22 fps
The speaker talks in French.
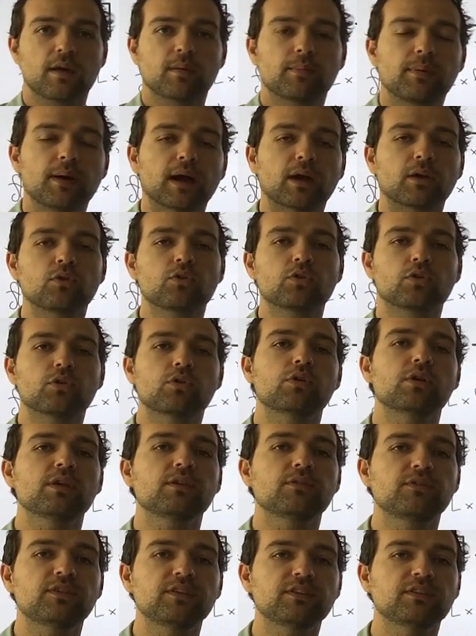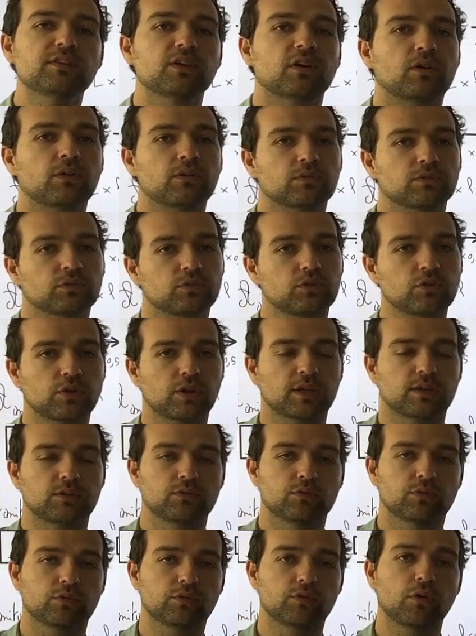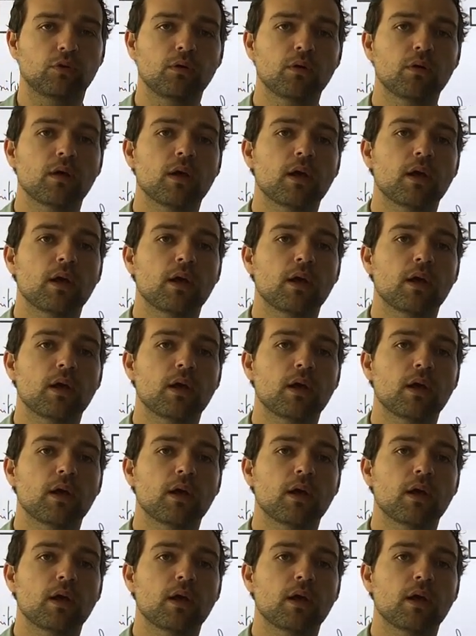par le coefficient de réduction,